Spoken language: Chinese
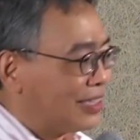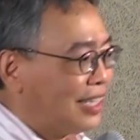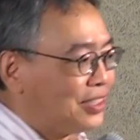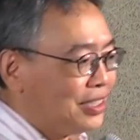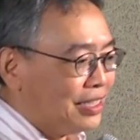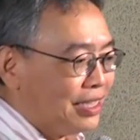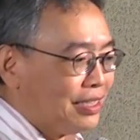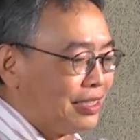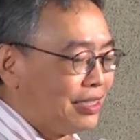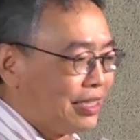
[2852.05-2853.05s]
但是
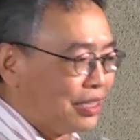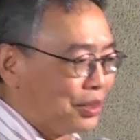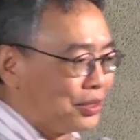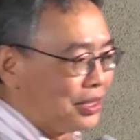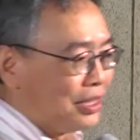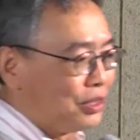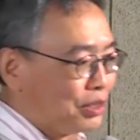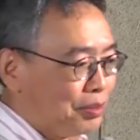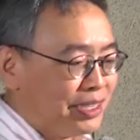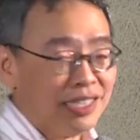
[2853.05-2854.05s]
呢，这个东西就
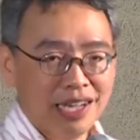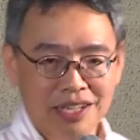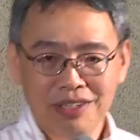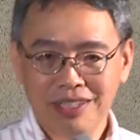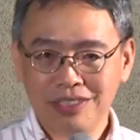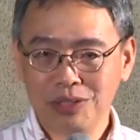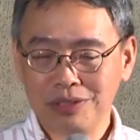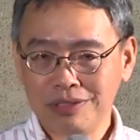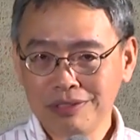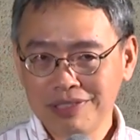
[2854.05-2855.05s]
这么进牢，就
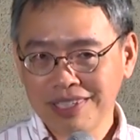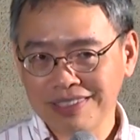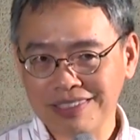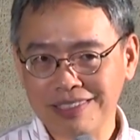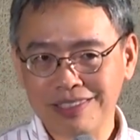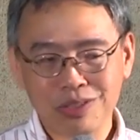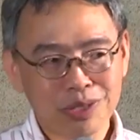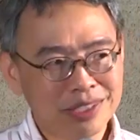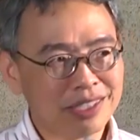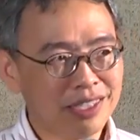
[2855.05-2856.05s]
就这样子，
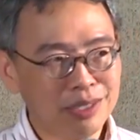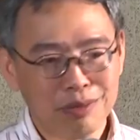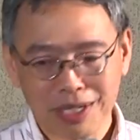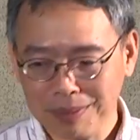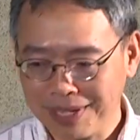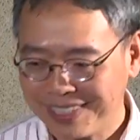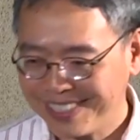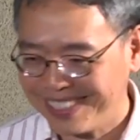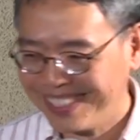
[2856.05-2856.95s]
算是个意外吧，